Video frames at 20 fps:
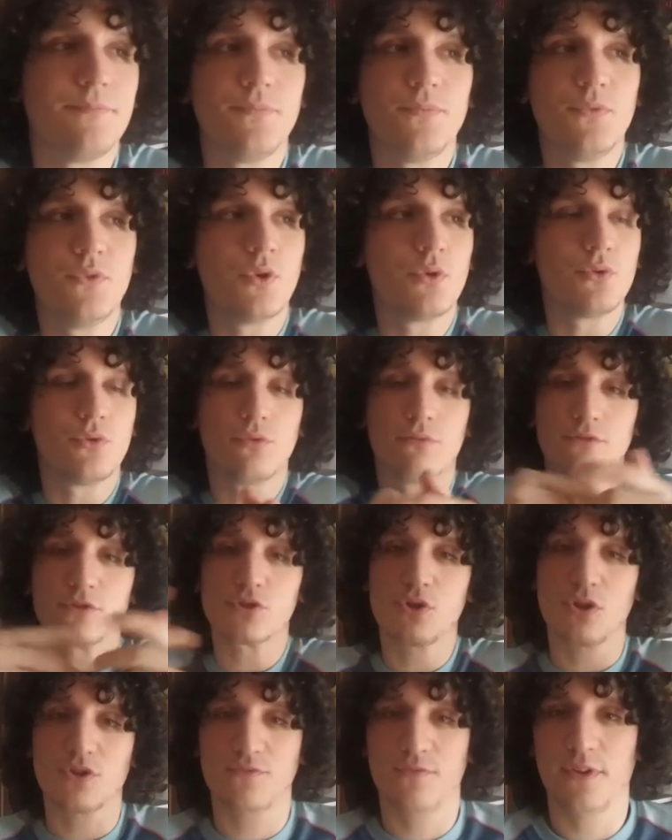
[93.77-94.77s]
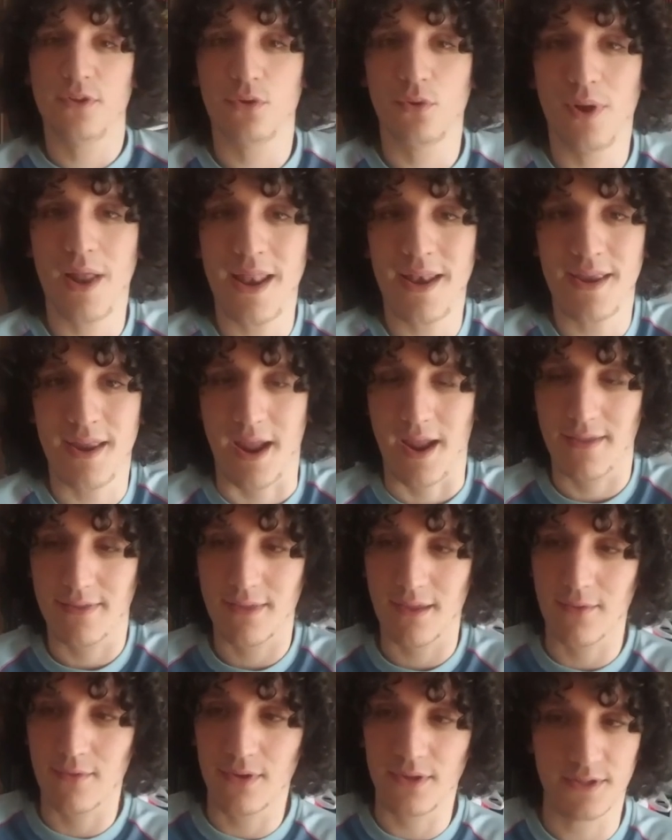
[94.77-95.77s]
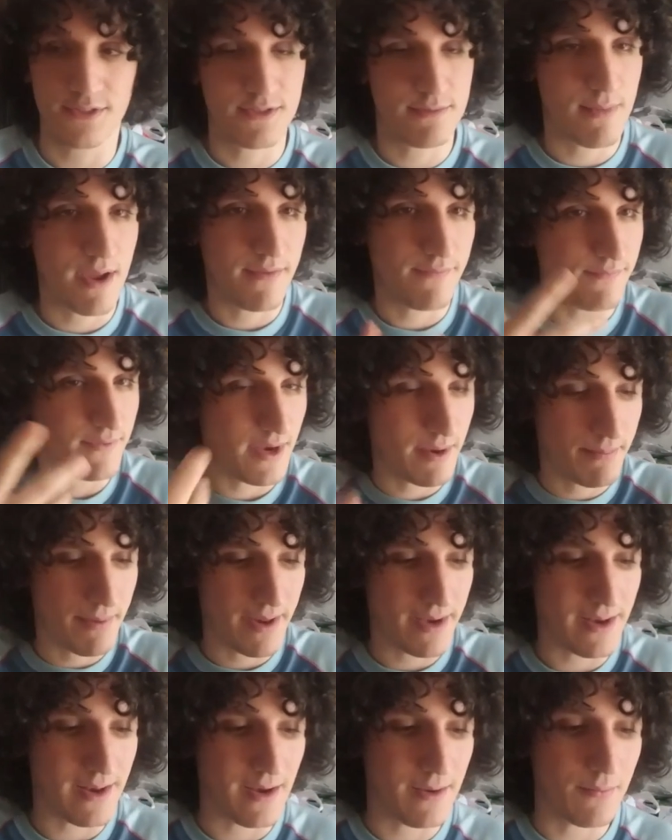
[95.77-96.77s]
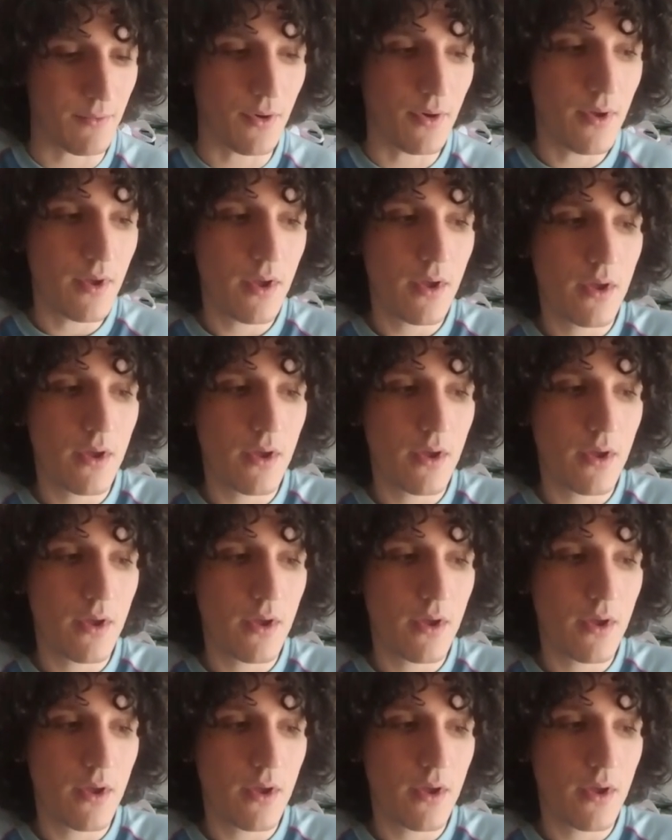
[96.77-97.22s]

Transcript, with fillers: non, non sto a sventolare niente, quindi semmai ve ne parleremo